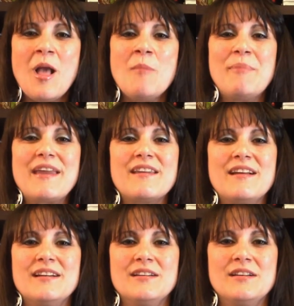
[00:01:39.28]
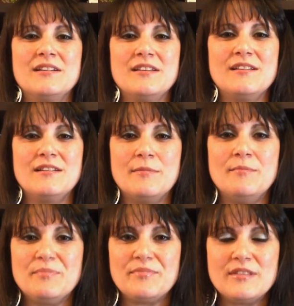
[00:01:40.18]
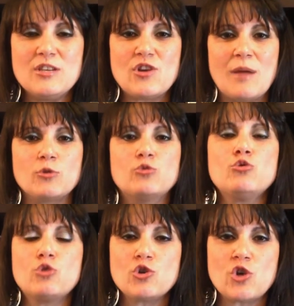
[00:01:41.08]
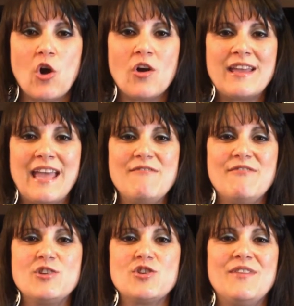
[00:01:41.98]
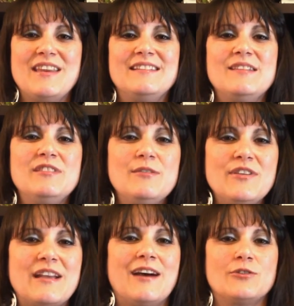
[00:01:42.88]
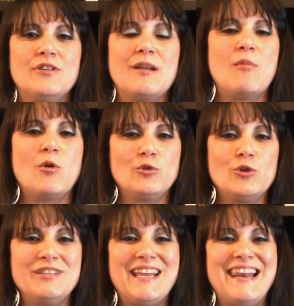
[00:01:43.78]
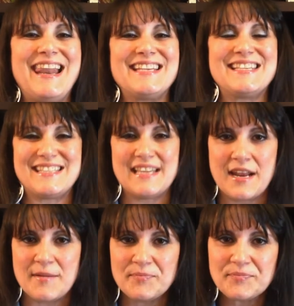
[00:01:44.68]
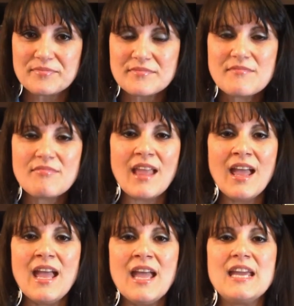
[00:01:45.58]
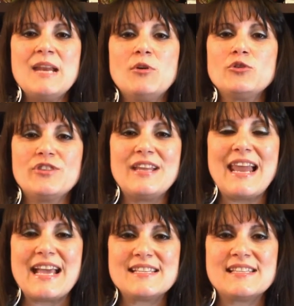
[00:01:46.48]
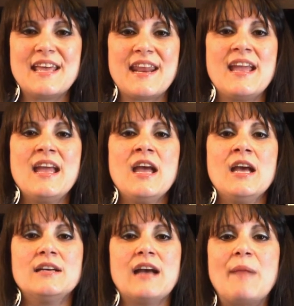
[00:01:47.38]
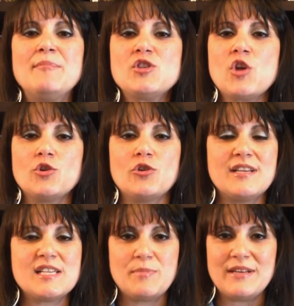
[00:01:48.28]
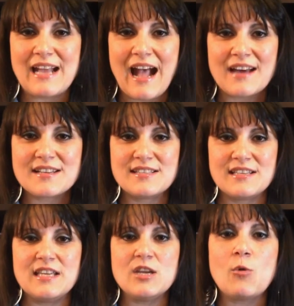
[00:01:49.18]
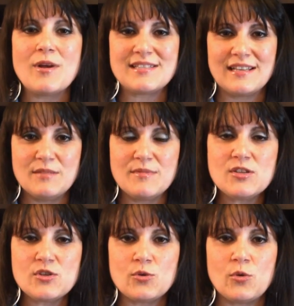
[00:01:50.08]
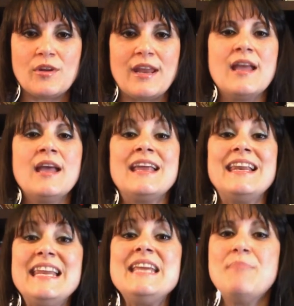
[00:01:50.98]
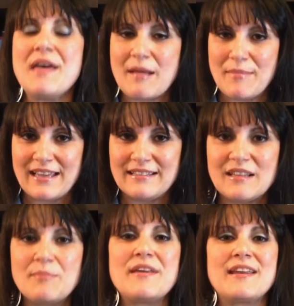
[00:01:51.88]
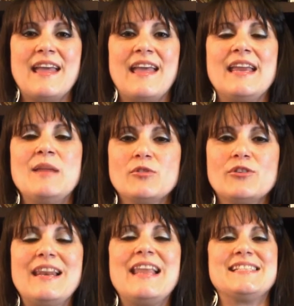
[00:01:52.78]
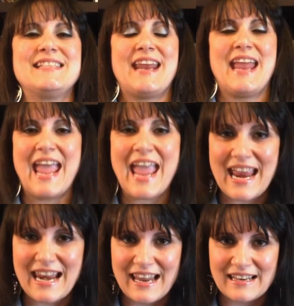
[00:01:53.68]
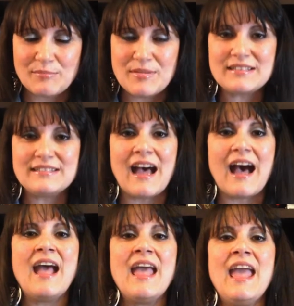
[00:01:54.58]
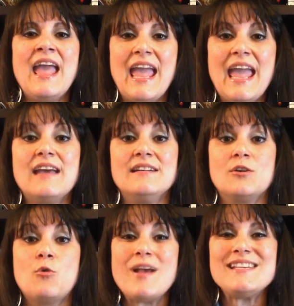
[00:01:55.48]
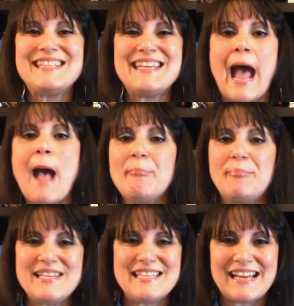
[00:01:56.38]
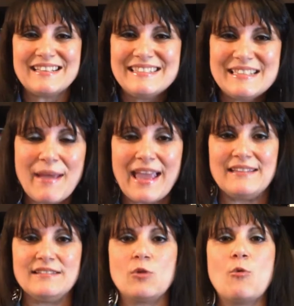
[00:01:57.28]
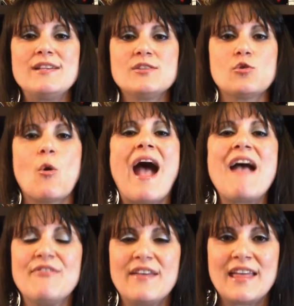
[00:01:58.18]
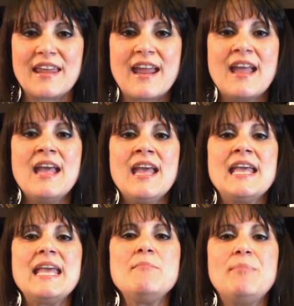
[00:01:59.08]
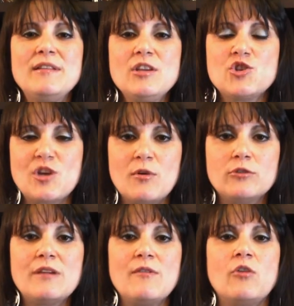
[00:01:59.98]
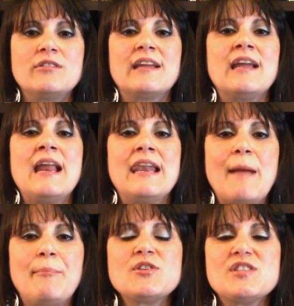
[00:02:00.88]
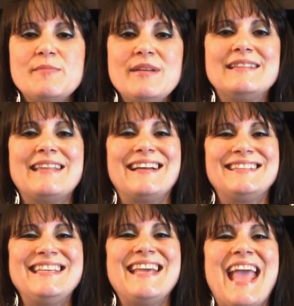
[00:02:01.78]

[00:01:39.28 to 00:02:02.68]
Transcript: per eh, mm, diciamo tutto ciò che invece viene identificato nel mondo dell'essere. Il mondo dell'essere eh, ha bisogno di esplicarsi in questa dimensione liberamente perché il mondo dell'essere è la libertà e eh, questi appesantimenti, questo avere impedisce molte volte la possibilità di